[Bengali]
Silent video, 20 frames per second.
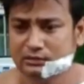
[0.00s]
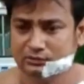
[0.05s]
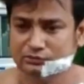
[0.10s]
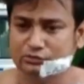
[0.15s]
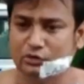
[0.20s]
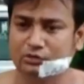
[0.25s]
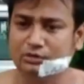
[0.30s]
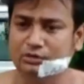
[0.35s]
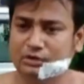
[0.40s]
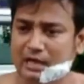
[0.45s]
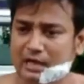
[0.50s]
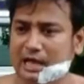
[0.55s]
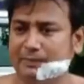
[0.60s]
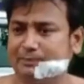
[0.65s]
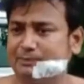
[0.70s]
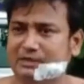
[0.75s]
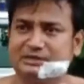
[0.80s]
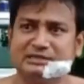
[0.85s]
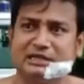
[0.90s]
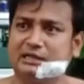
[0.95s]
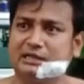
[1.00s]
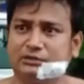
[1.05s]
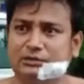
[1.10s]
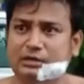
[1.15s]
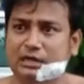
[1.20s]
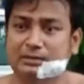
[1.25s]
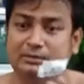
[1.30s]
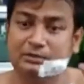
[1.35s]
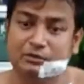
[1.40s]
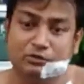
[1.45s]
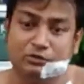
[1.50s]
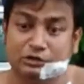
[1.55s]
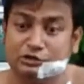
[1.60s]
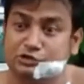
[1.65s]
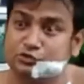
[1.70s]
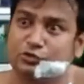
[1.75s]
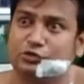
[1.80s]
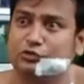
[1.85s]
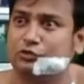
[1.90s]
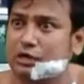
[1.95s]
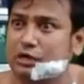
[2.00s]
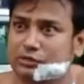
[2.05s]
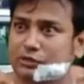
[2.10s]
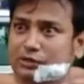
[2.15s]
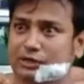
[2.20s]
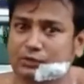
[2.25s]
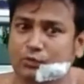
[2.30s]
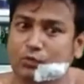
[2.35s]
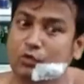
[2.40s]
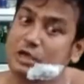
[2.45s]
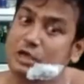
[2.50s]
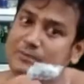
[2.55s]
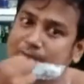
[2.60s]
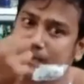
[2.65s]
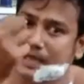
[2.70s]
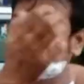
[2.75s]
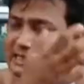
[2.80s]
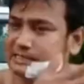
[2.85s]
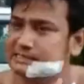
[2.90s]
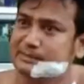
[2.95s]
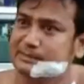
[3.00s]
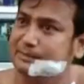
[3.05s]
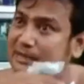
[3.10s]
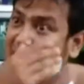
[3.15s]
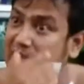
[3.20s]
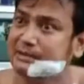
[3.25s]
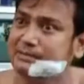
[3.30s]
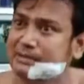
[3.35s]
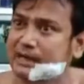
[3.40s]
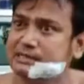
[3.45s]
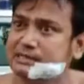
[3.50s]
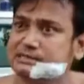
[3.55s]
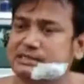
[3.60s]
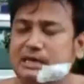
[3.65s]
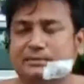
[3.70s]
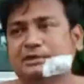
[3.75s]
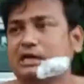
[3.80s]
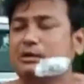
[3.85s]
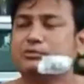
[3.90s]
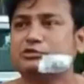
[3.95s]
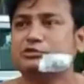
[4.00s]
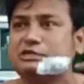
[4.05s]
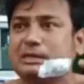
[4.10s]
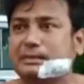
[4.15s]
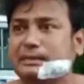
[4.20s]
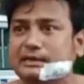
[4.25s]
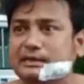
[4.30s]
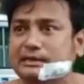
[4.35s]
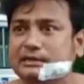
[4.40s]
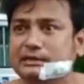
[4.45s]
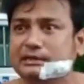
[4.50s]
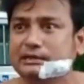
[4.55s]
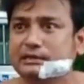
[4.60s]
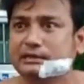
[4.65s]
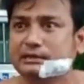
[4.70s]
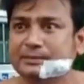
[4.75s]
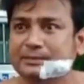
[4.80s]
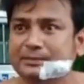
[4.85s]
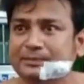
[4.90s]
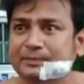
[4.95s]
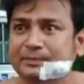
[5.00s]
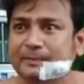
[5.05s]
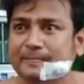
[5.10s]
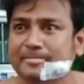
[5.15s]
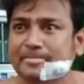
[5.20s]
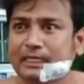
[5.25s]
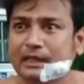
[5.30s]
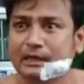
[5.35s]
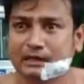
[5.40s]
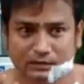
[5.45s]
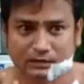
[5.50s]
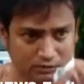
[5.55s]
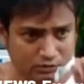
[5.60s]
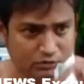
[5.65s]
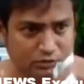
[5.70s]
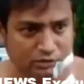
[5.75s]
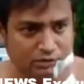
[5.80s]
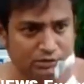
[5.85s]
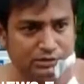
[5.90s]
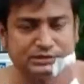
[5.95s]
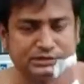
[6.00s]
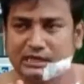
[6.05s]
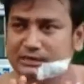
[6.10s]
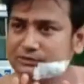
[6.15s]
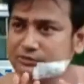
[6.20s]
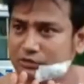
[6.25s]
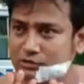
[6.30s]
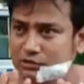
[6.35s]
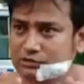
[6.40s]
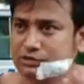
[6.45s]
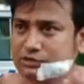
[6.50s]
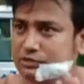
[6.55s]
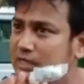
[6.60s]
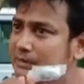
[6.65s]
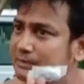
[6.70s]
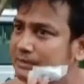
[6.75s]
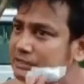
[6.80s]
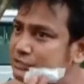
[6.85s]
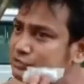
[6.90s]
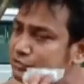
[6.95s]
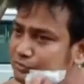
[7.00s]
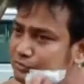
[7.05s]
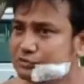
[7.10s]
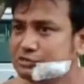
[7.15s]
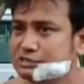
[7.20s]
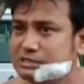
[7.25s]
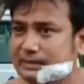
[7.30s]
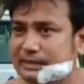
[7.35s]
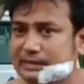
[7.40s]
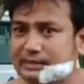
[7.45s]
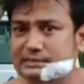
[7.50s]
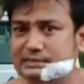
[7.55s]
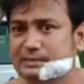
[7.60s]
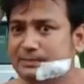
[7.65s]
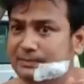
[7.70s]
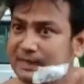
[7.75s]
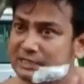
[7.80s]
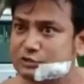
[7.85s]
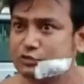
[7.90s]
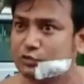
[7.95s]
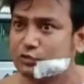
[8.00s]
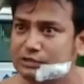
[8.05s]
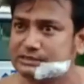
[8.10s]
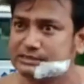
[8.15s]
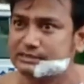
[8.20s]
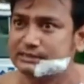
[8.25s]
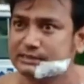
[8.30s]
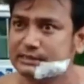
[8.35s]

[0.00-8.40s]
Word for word: তখন ওই হাত পা চালাতে ওকে জোর করে ধরি ওই ফাঁকে যে ব্লেড মারছে আমি না বুঝতে পারিনি ঘটনা হচ্ছে আমি ঘটনাচক্রে আমি কিছুই বুঝতে পারিনি যে ব্লেড চলছে